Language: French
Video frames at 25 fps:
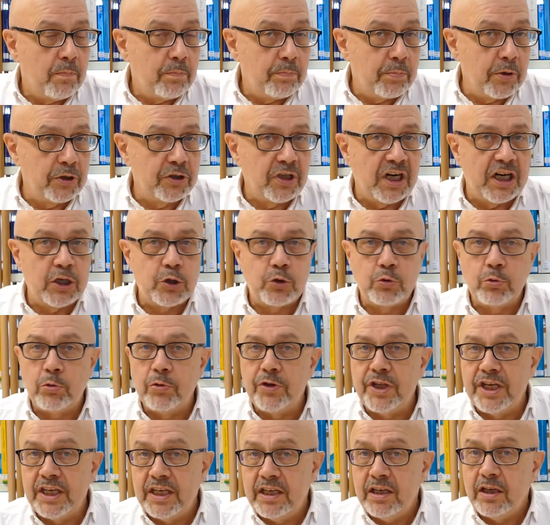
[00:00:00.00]
Pendant la
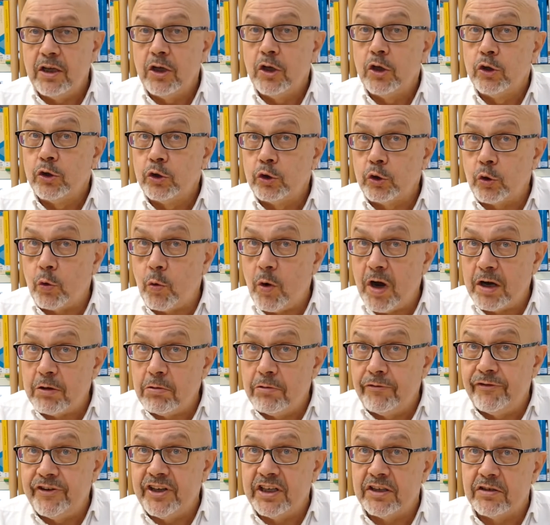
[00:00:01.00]
journée, trois
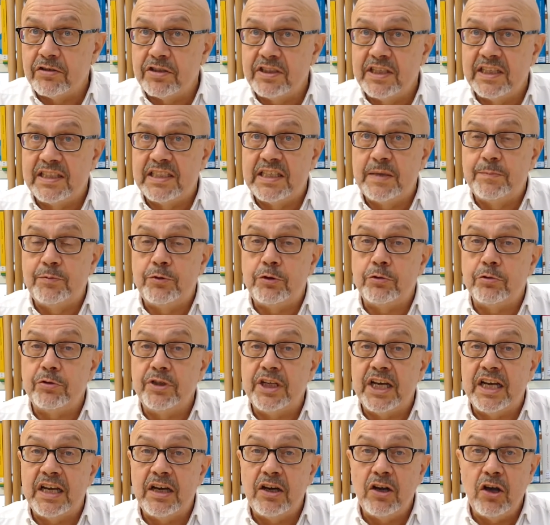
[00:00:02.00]
conférences
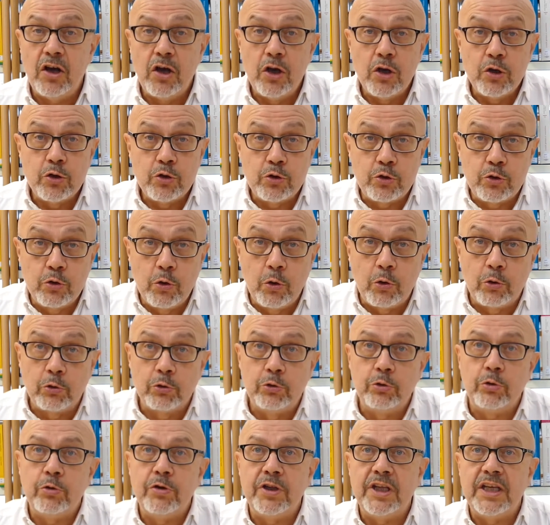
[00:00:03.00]
exceptionnelles seront
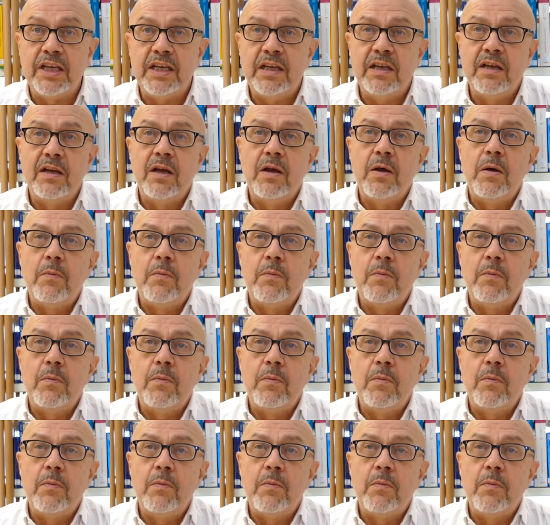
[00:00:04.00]
données